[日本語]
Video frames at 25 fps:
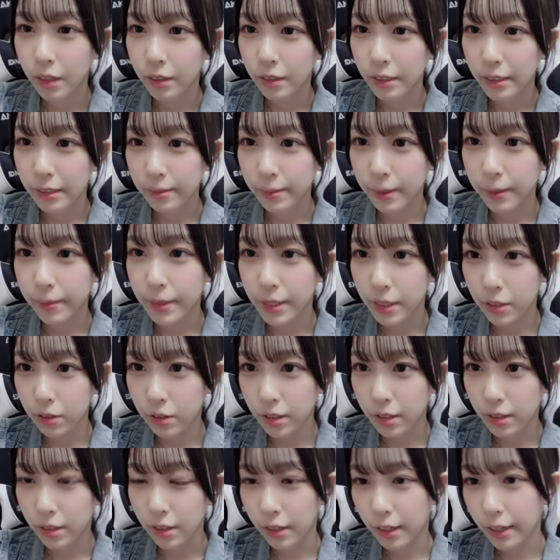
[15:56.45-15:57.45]
ツバメ女
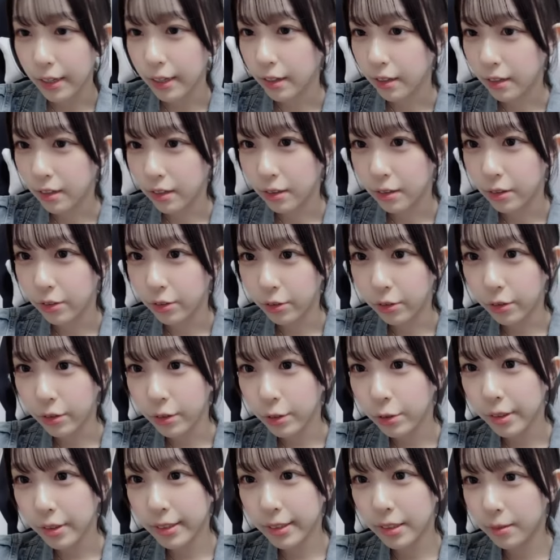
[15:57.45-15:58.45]
子あ本
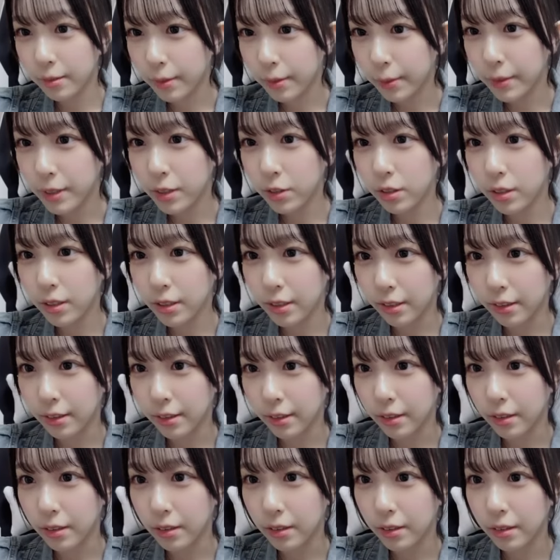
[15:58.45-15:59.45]
当はツバメ女子なん
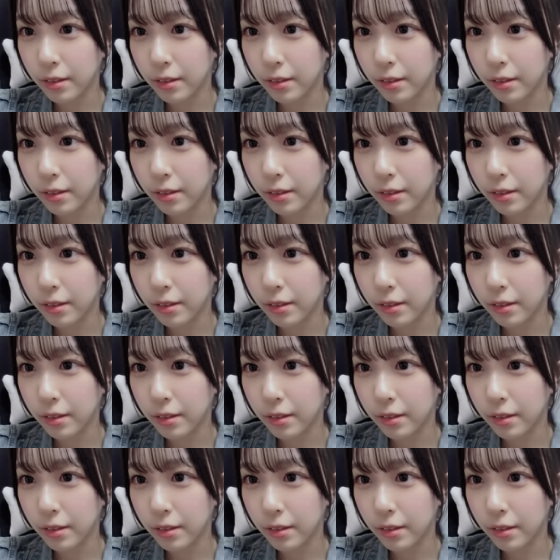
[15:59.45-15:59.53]
だ